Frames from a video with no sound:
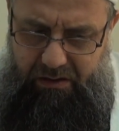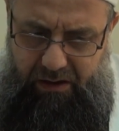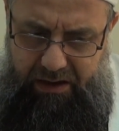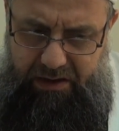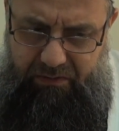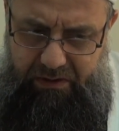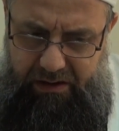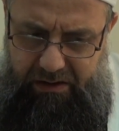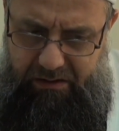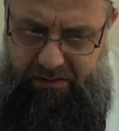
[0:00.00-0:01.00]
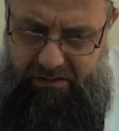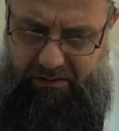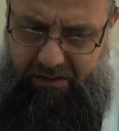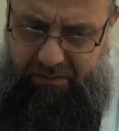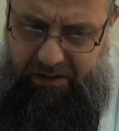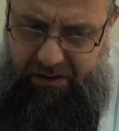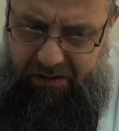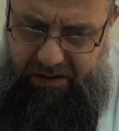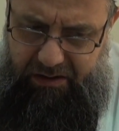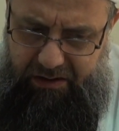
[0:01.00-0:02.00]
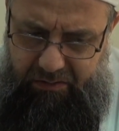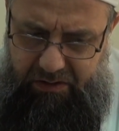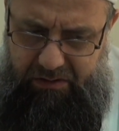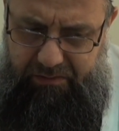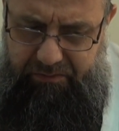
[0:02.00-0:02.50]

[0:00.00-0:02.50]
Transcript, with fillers: Nakıs fiiller demek ki kaç kısımdır?